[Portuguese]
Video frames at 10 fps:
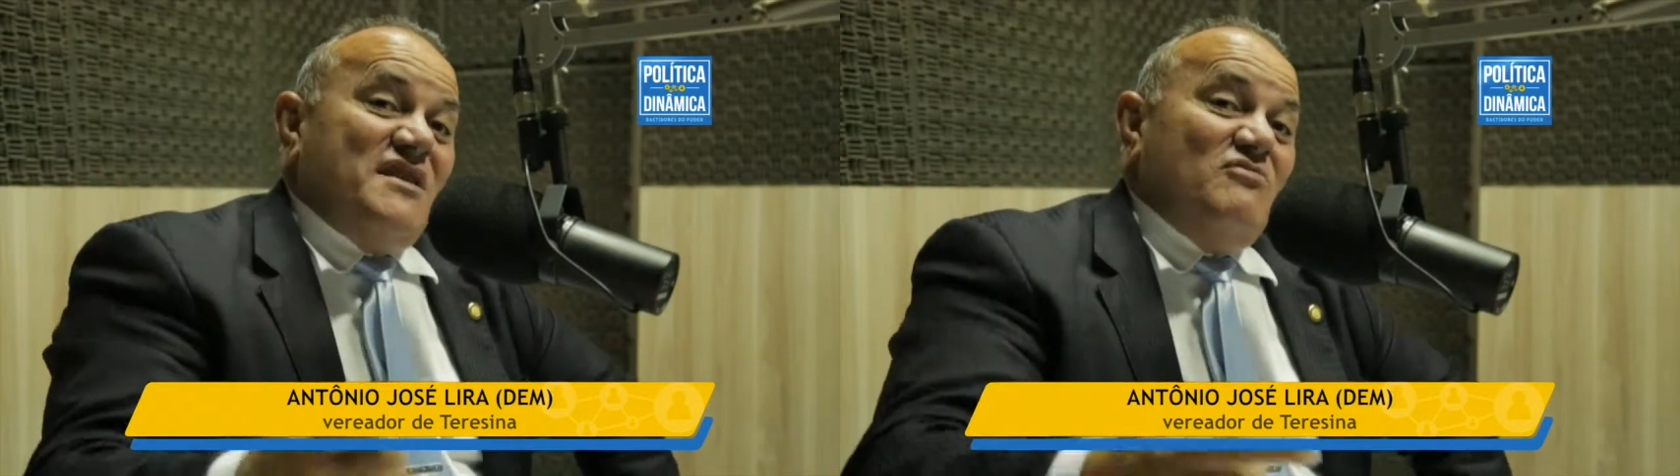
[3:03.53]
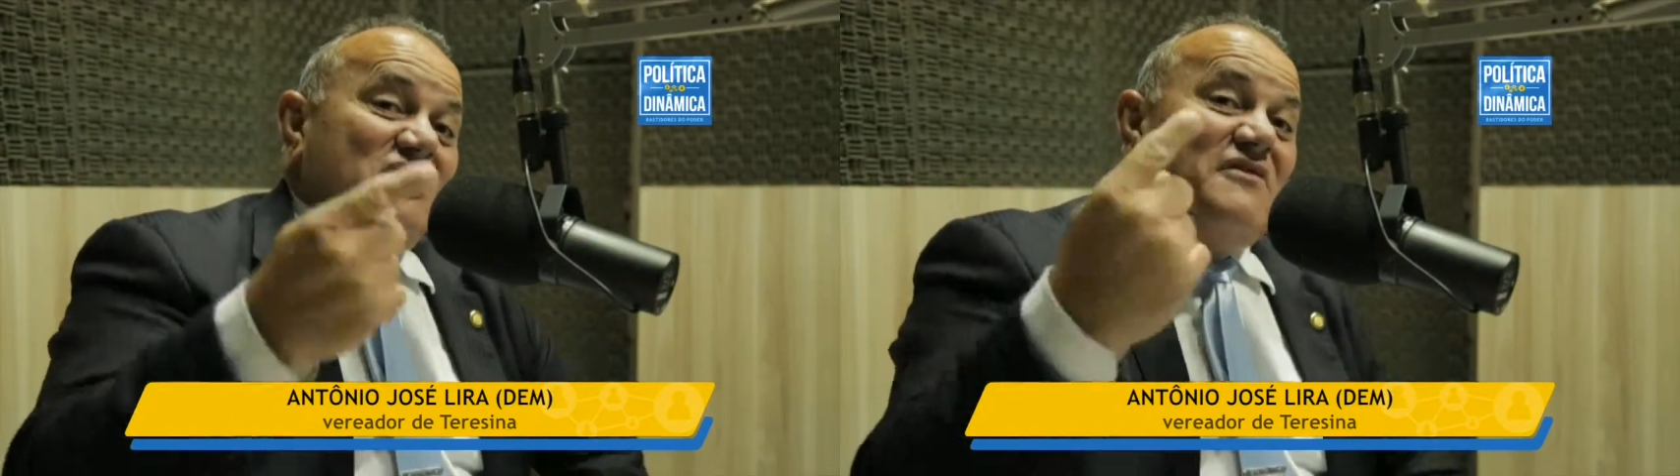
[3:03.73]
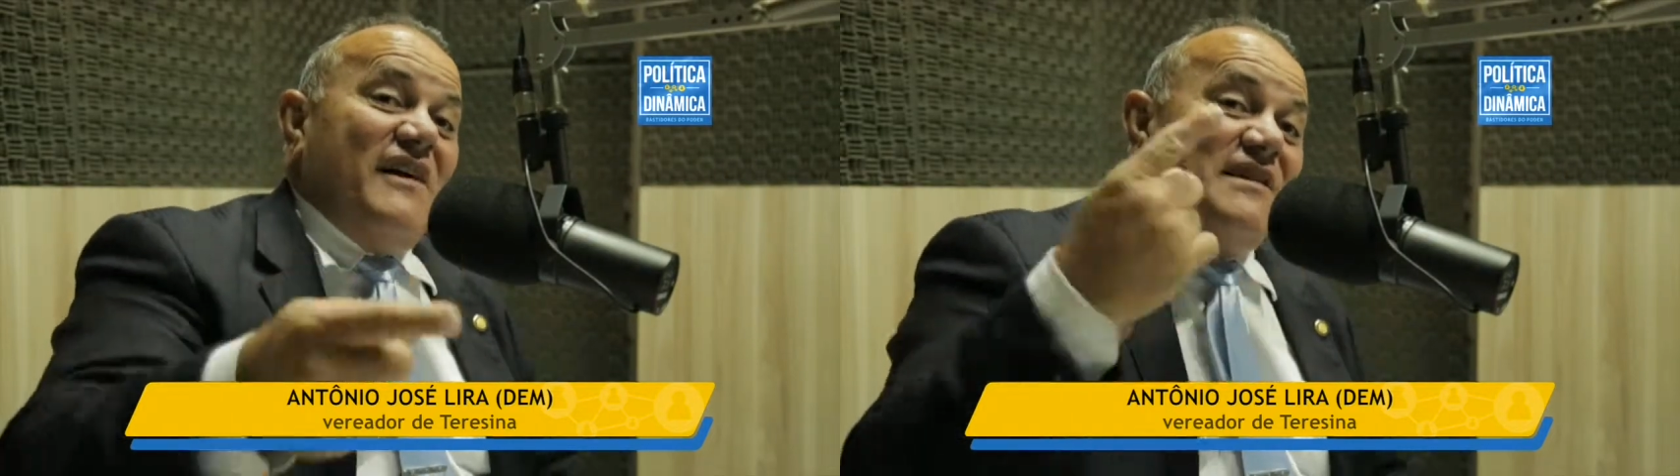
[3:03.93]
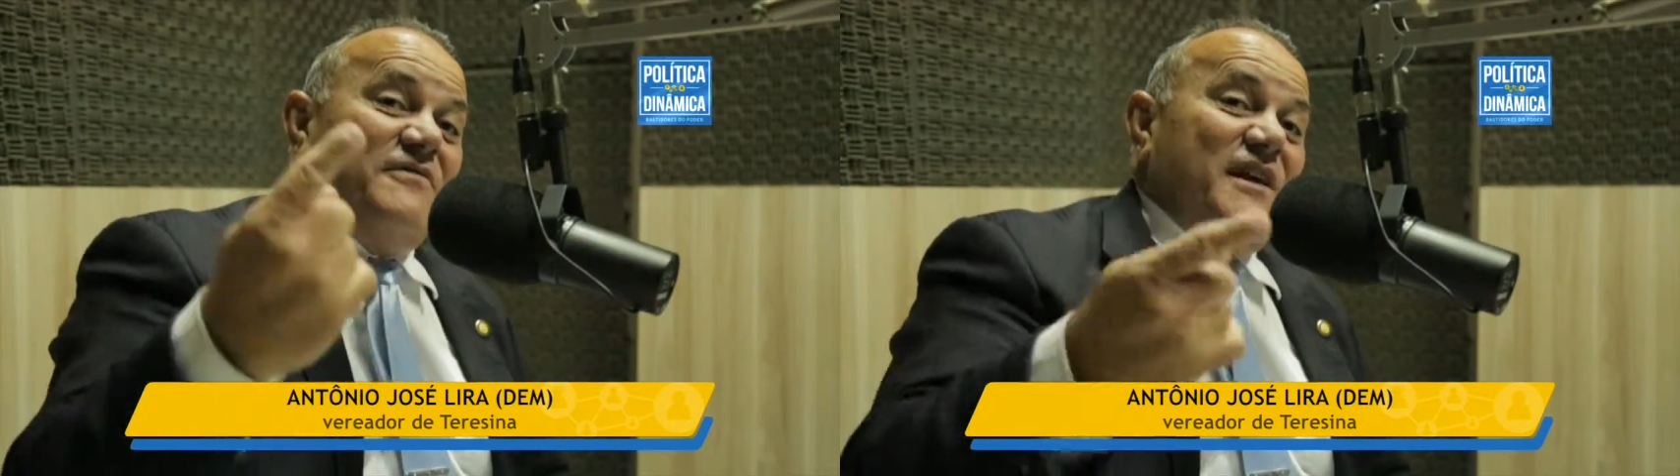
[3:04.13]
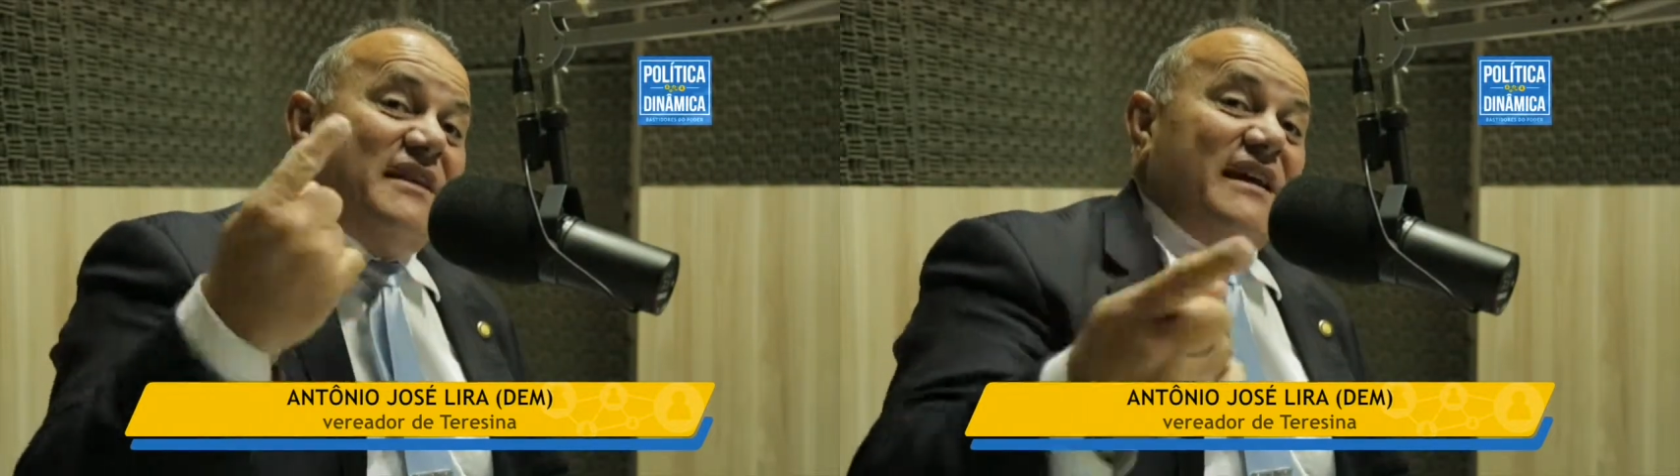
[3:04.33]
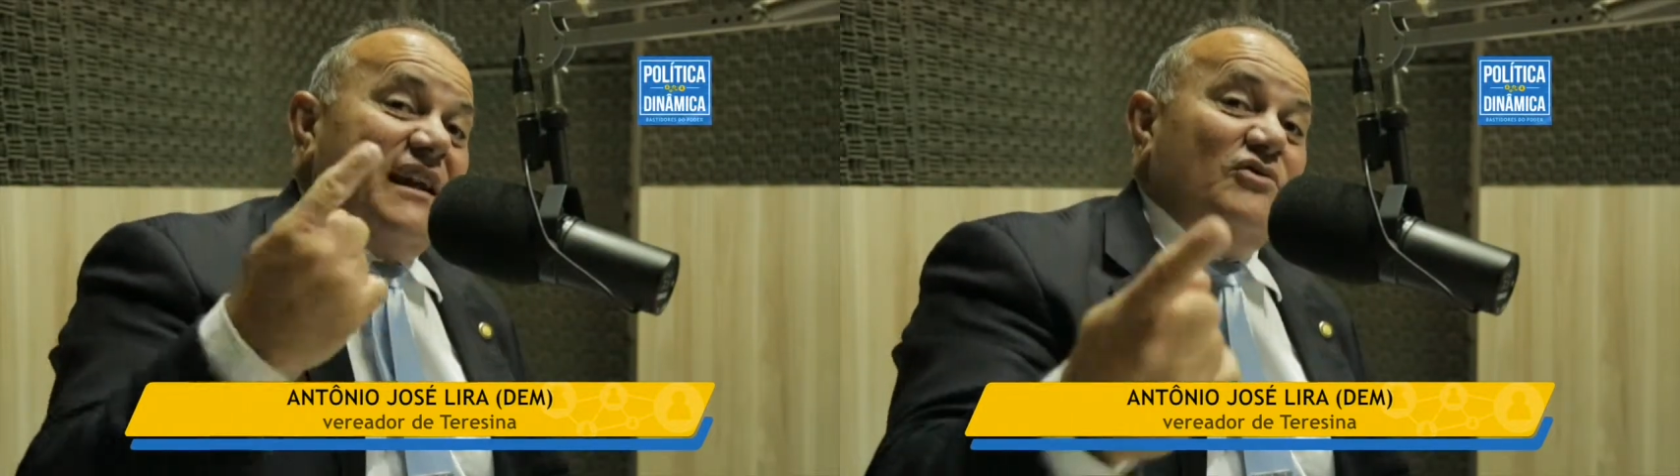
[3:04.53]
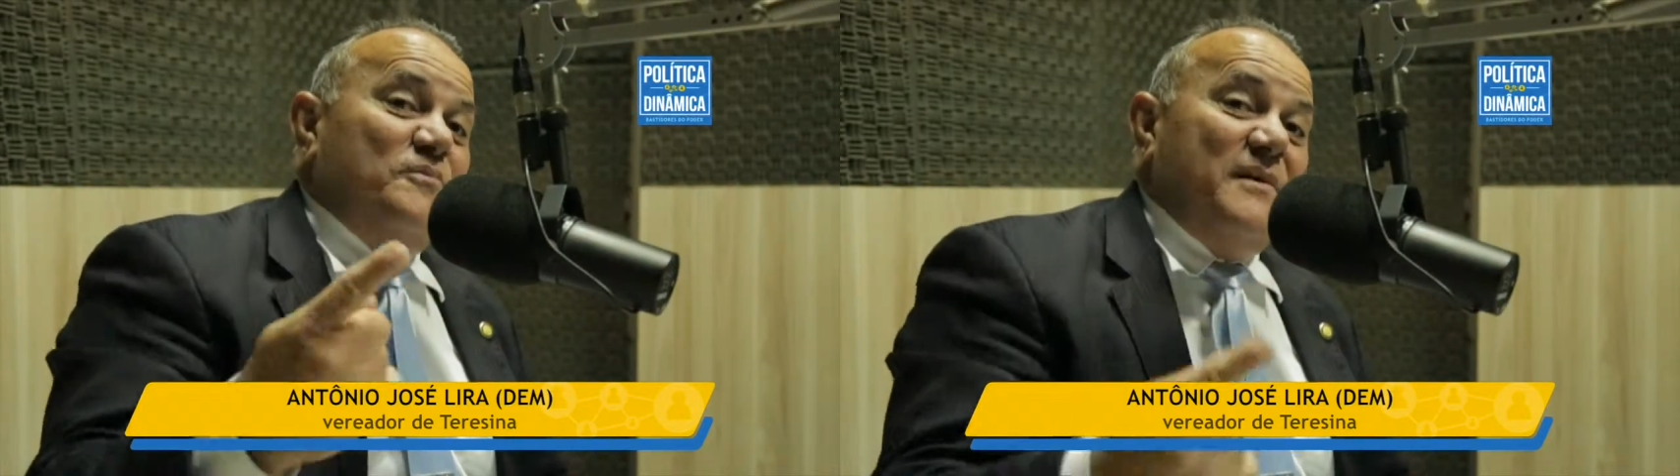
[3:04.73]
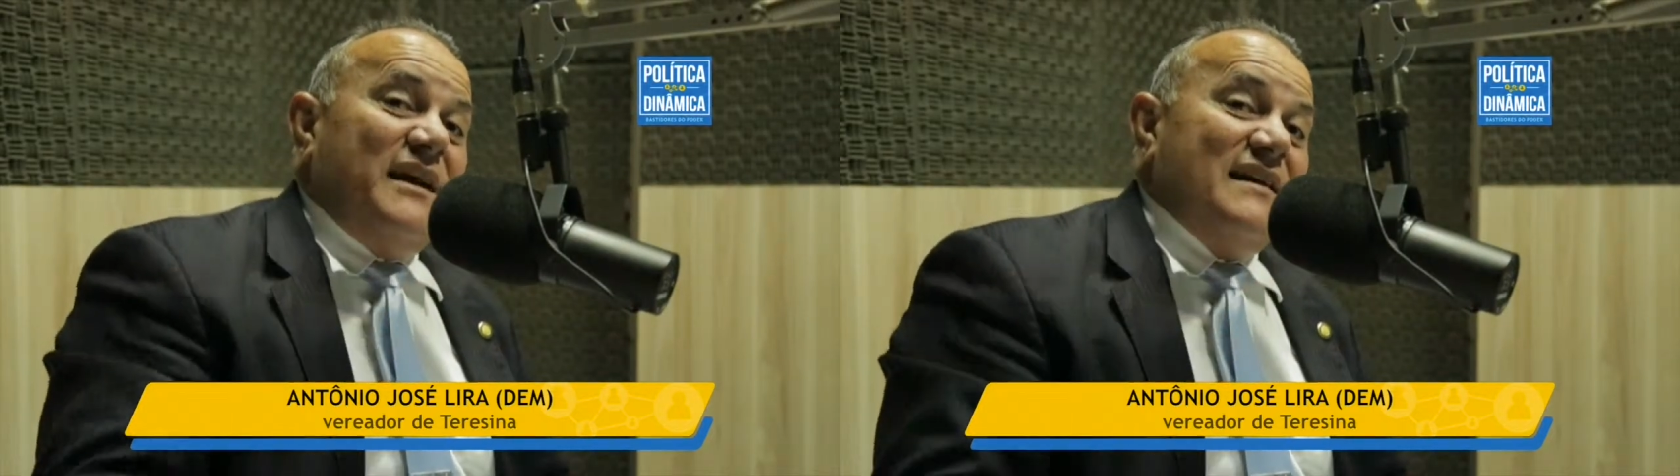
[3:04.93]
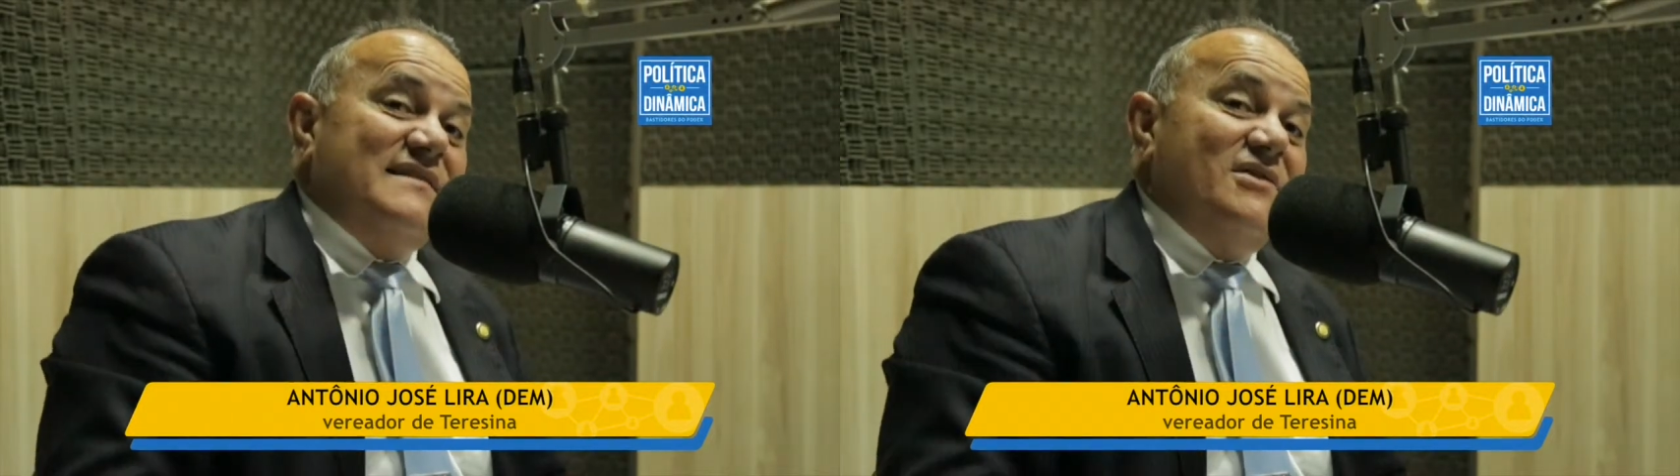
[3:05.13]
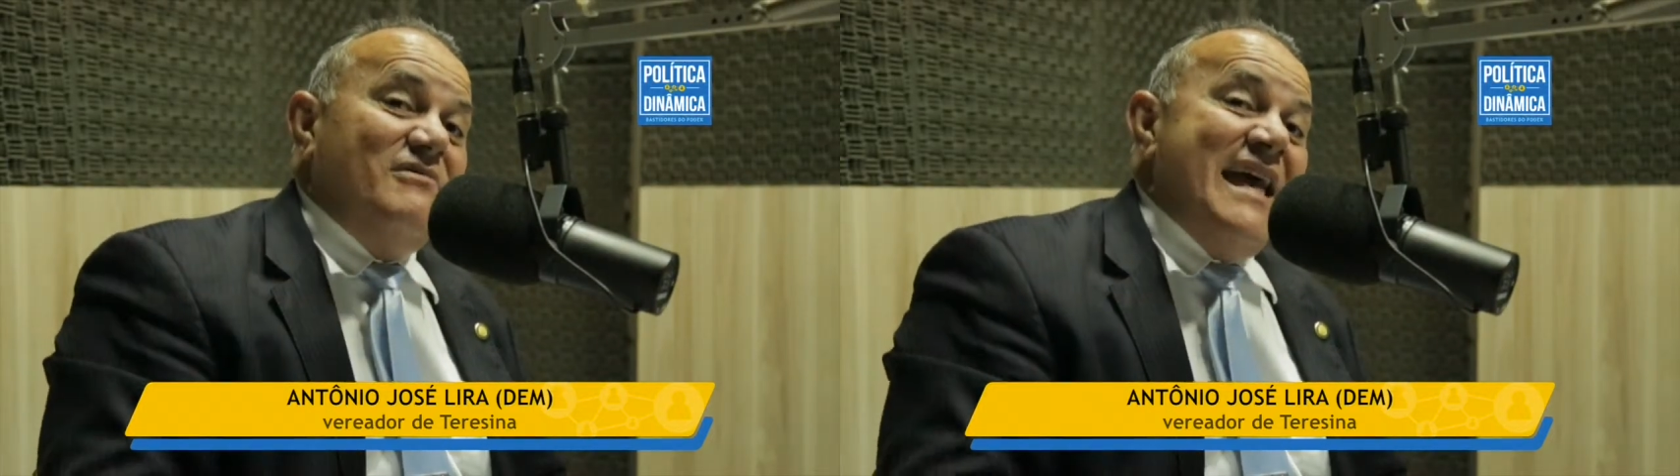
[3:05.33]
se não tivesse feito aquela
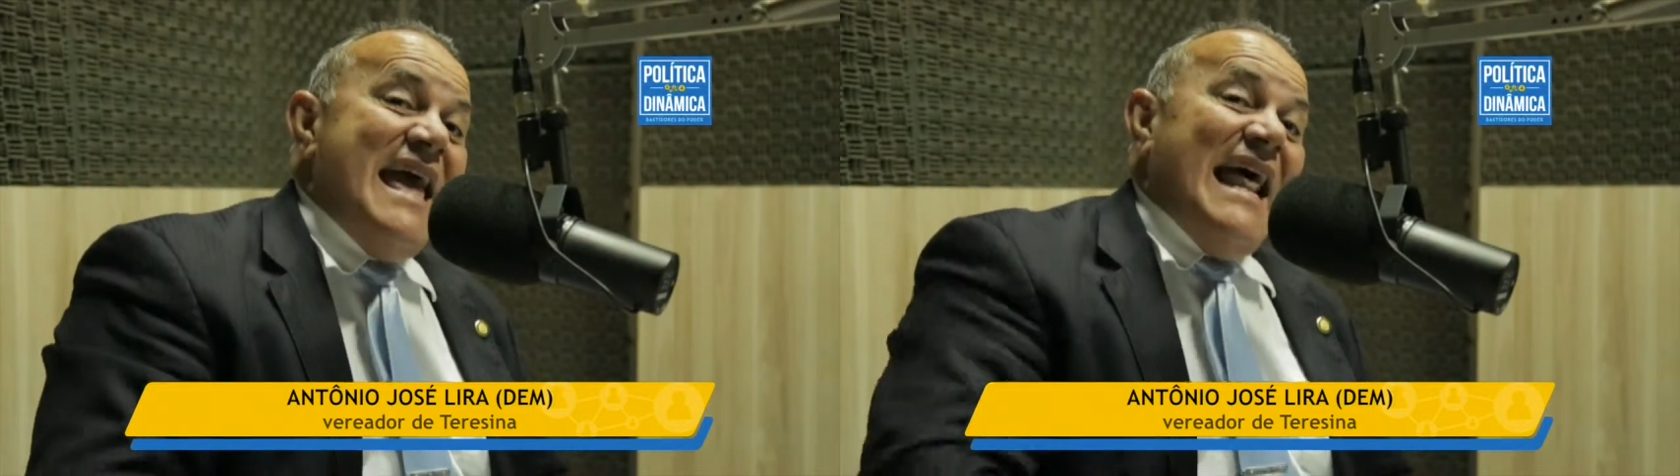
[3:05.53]
duplicação,